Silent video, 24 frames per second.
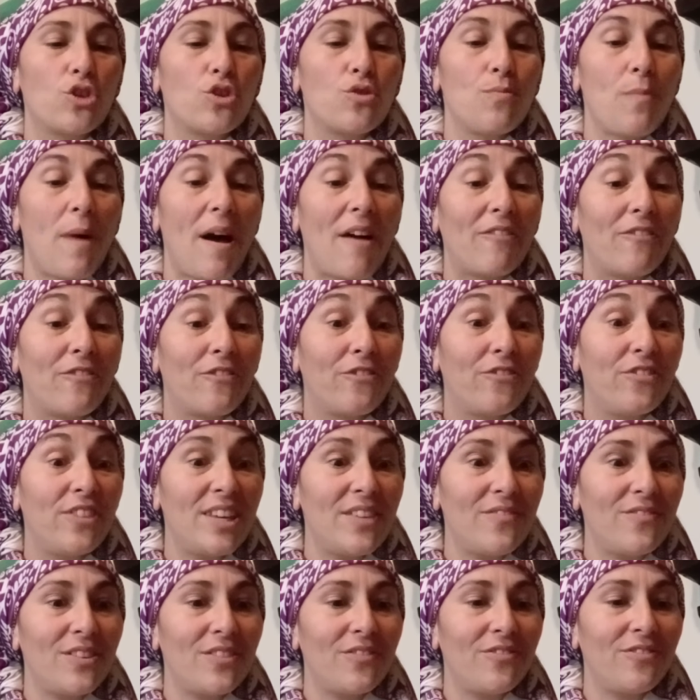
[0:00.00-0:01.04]
tu m'as
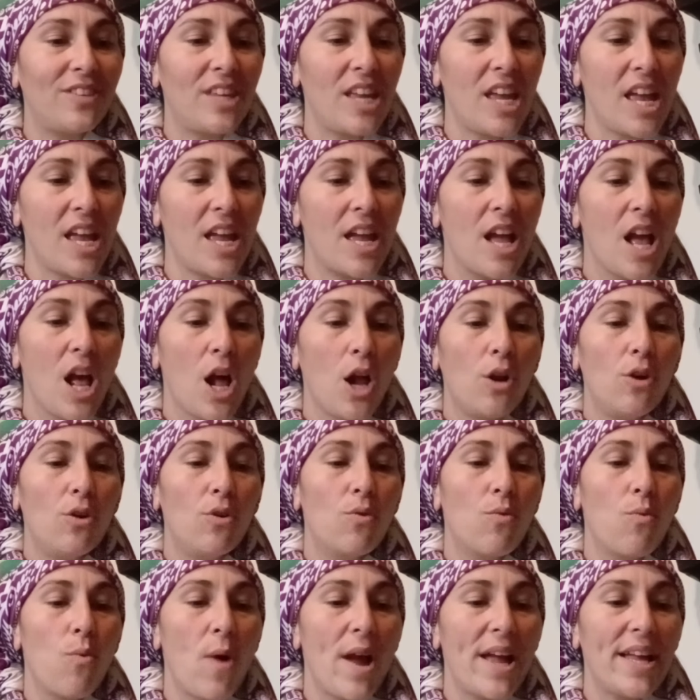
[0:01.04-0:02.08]
vivifié,
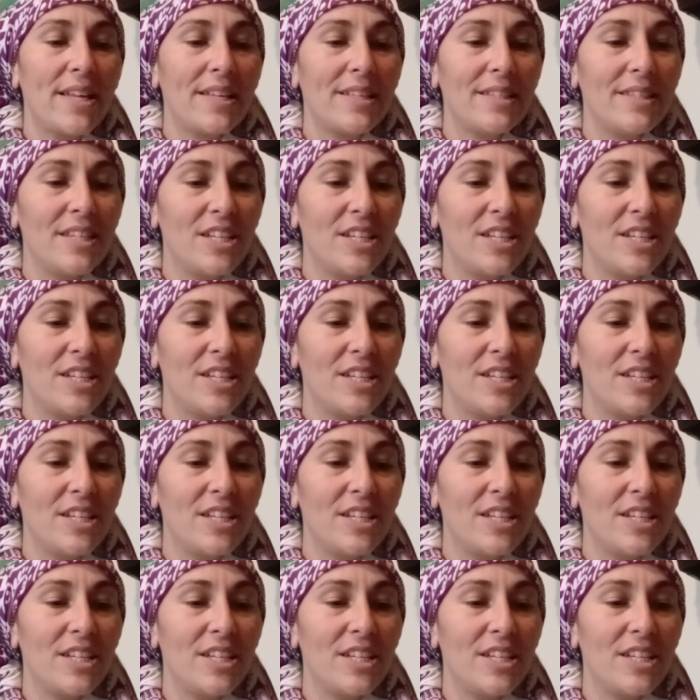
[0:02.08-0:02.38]
loin